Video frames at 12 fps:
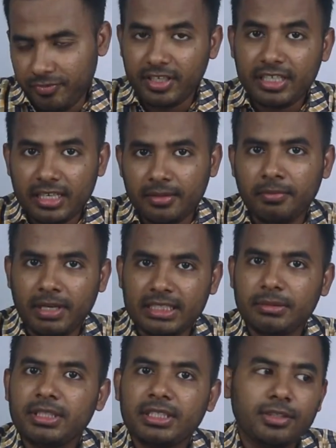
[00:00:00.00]
বিল্ডের
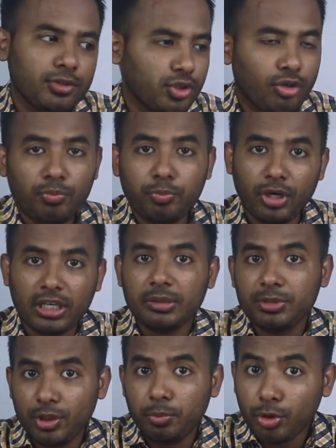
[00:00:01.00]
মাঝে মাঝে যখন
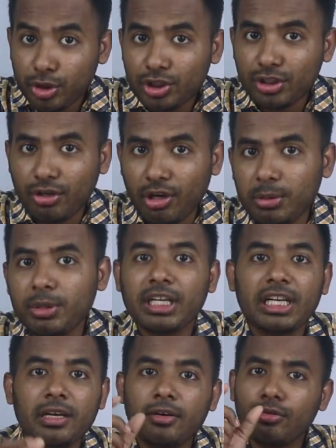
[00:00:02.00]
প্রোডাক্টের বিষয়ে পরিচিতি করা দেবে
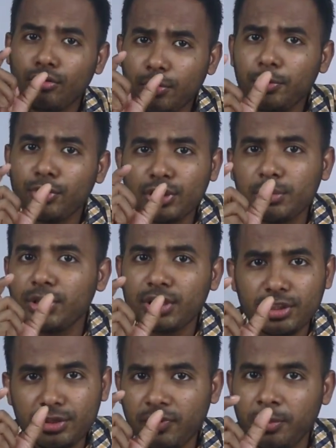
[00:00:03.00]
এখানে খুব গুরুত্বপূর্ণ
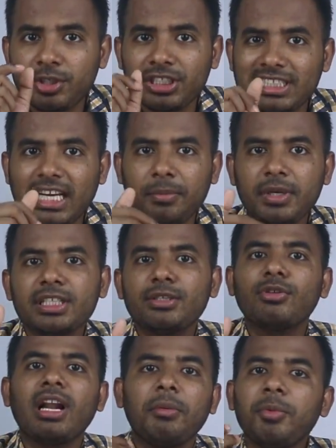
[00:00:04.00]
কিছু ইনফরমেশন থাকবে
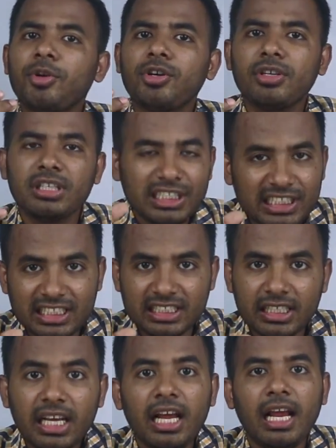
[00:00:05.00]
যেগুলো আমি মনে করি দিন
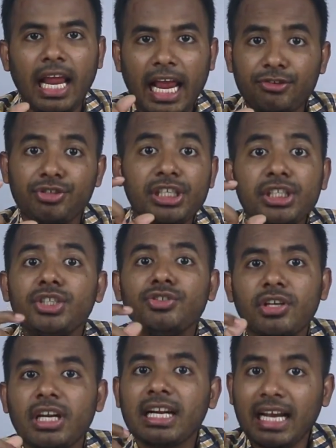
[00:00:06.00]
শেষে একজন
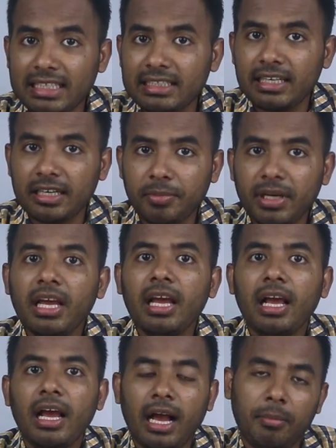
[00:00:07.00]
ইন্ডিভিজুয়ালের কাজে লাগবে
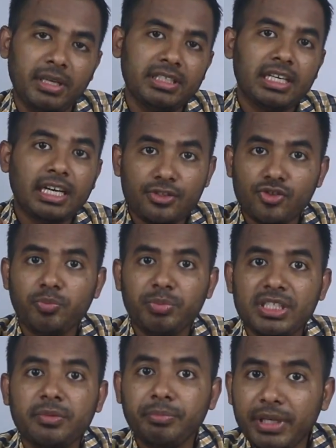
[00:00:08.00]
আমরা যারা কাস্টম
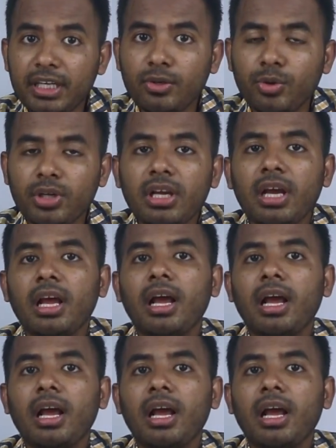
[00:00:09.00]
পিসি বিল করি